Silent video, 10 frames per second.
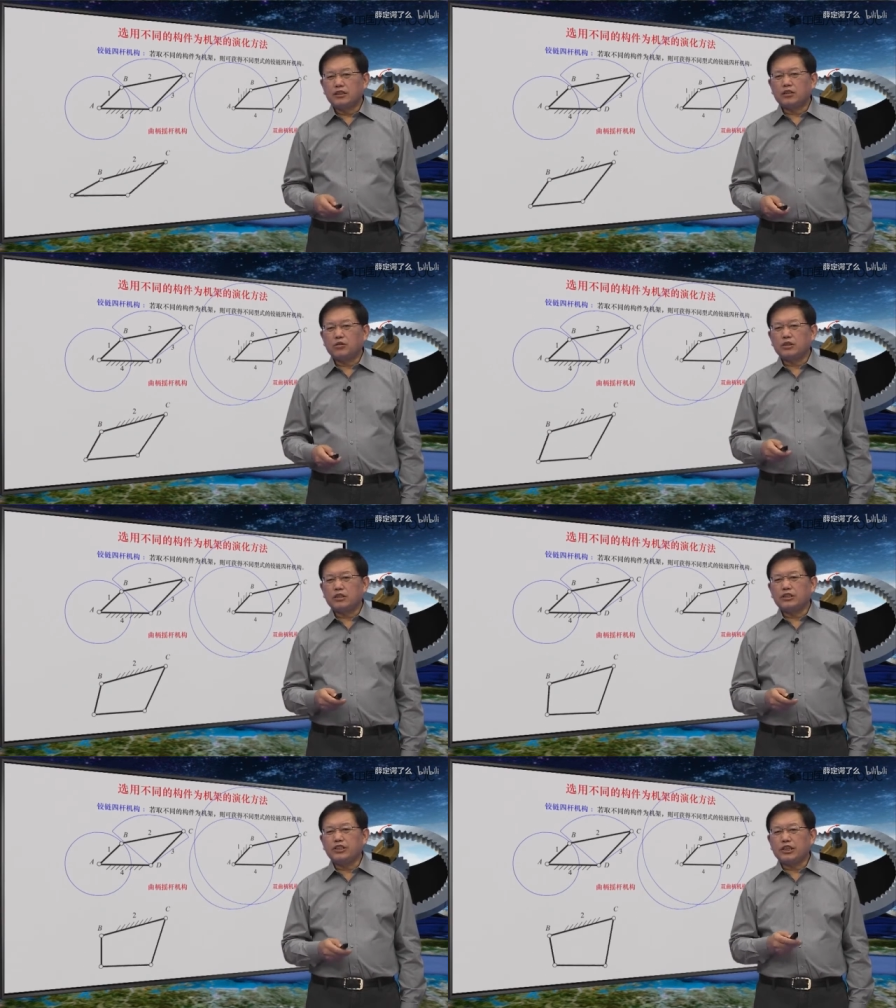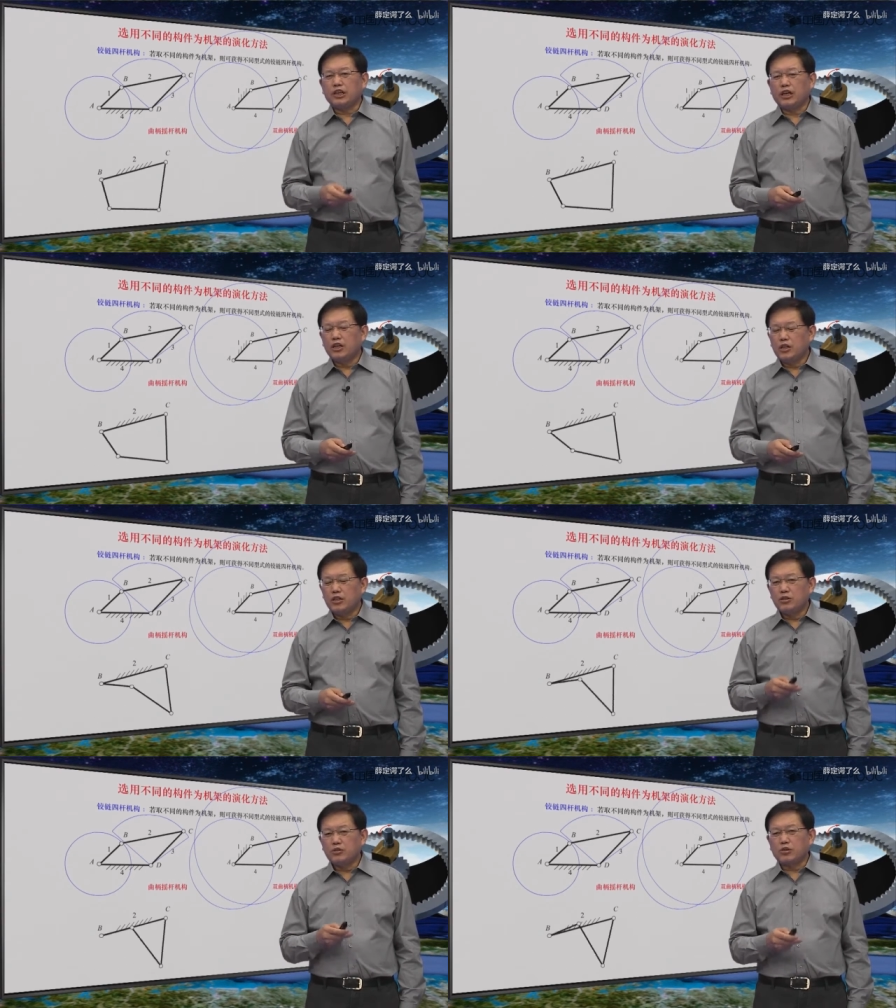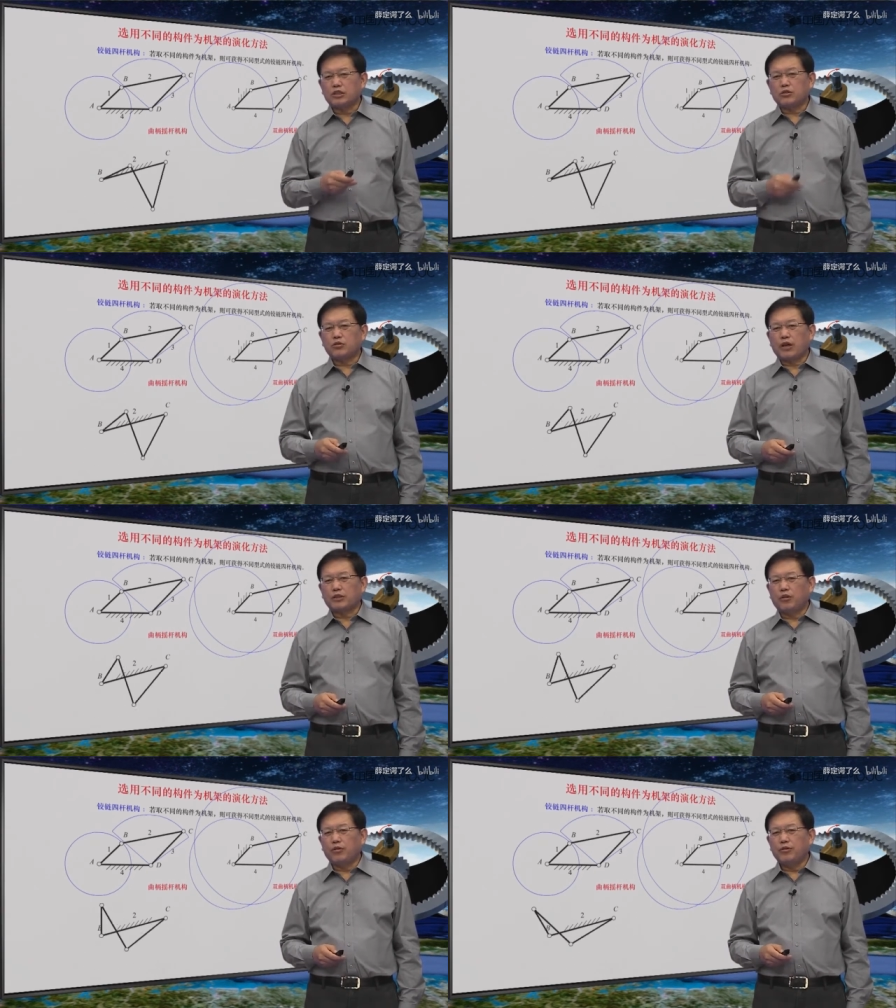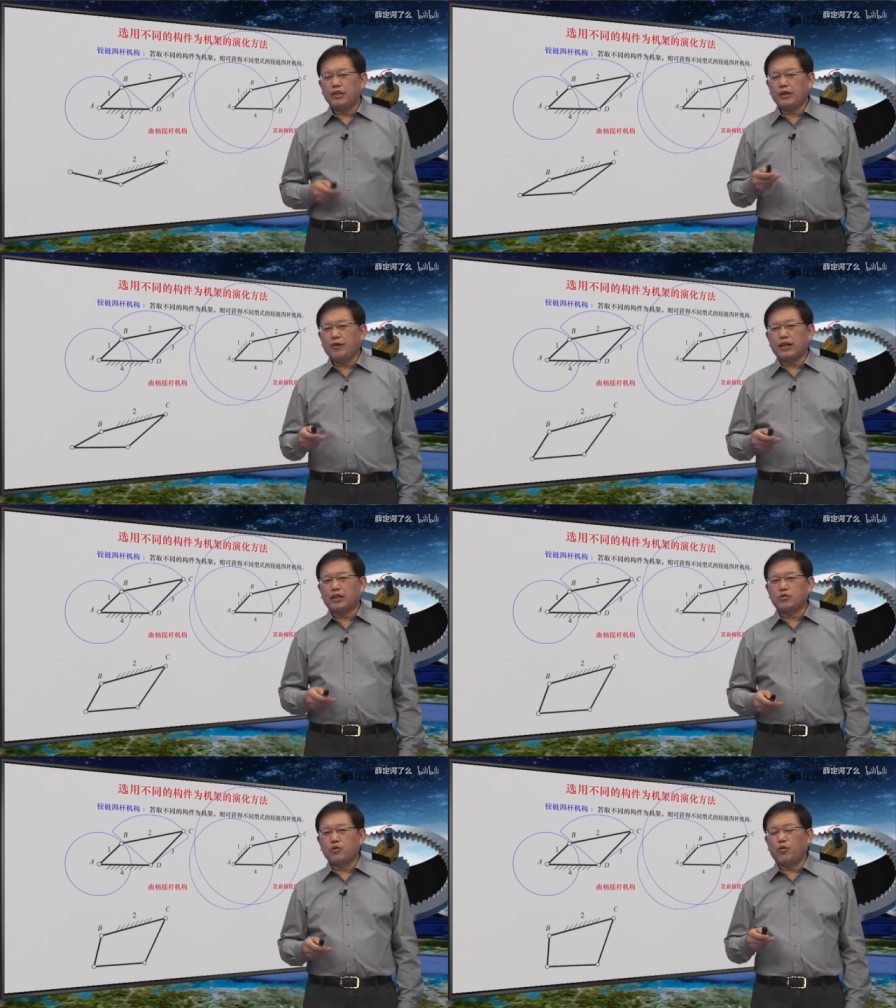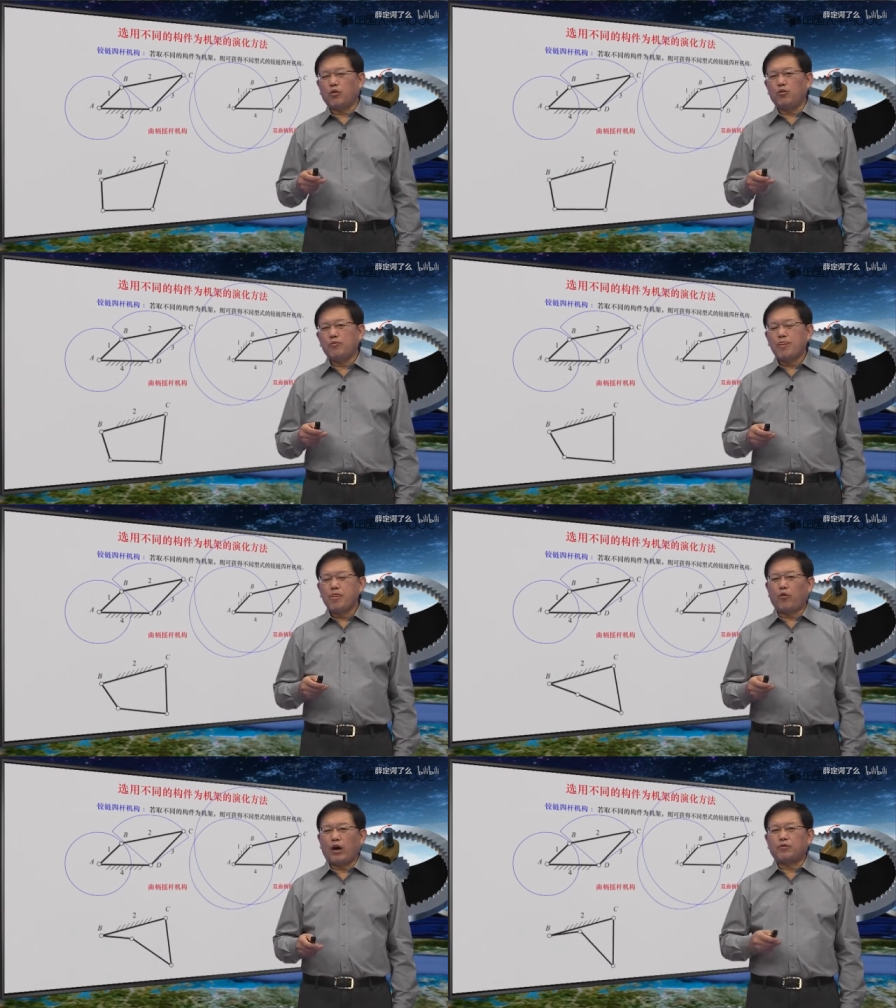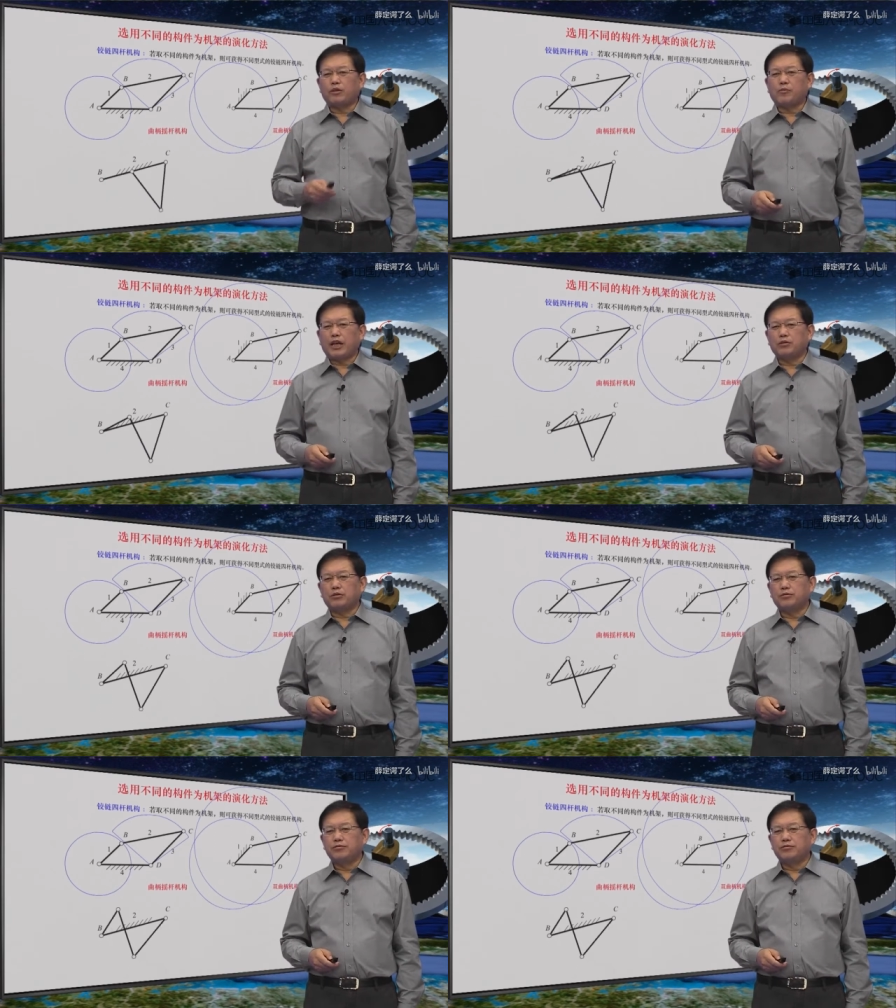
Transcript: 都是一个做整周转动，另外一个做往复的摆动，